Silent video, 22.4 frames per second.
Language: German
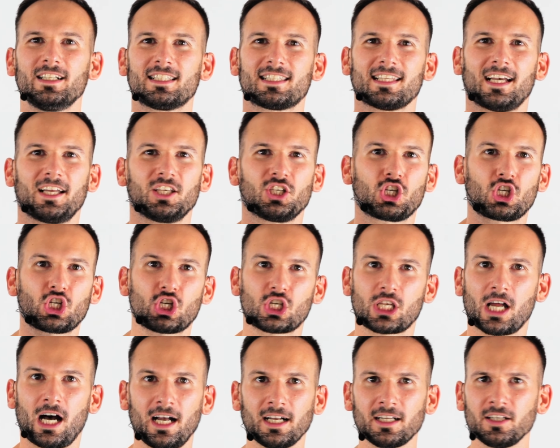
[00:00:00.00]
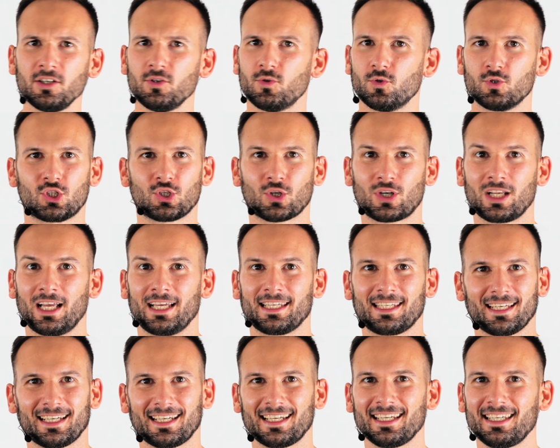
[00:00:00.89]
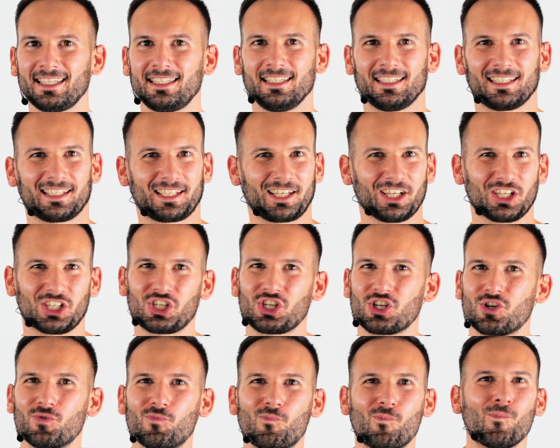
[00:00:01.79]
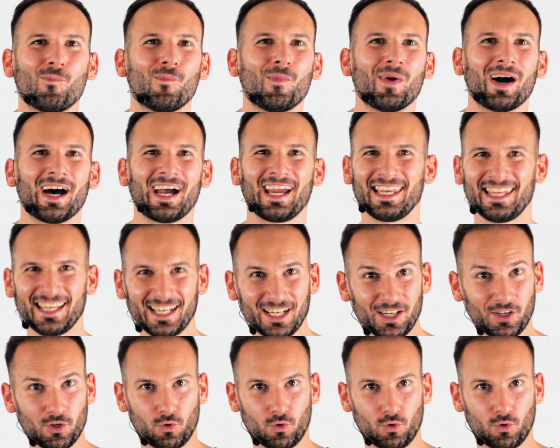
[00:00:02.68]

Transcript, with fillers: willst einen starken und zugleich richtig geschmeidigen